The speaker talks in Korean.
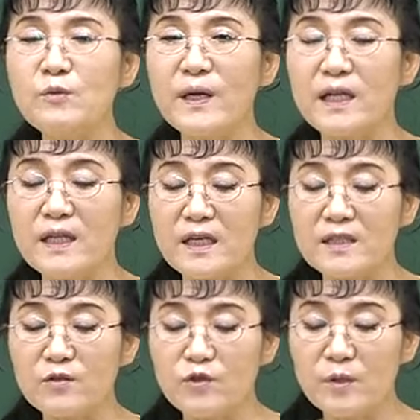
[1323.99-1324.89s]
유발한다
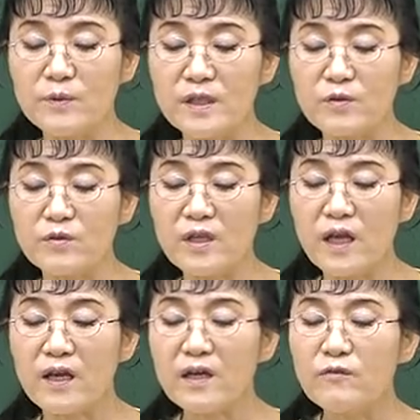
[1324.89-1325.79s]
그랬죠. 중요표시해
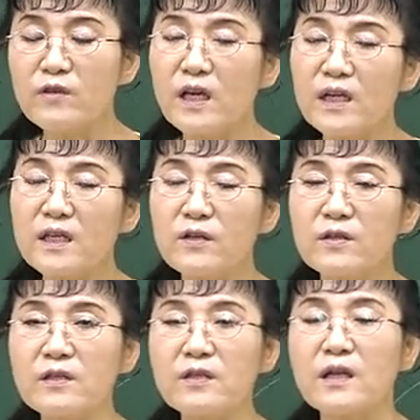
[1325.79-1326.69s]
두는데 우리가
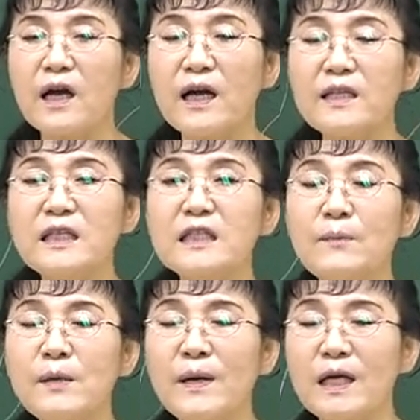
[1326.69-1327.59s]
이것들은
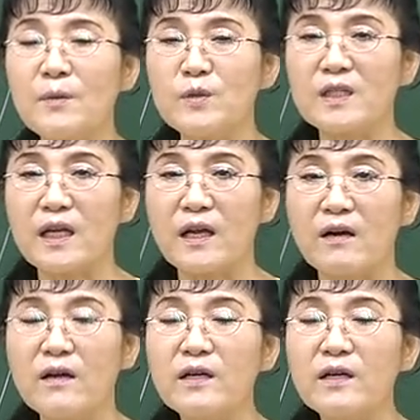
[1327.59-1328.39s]
한이삼일밖에못 살아요.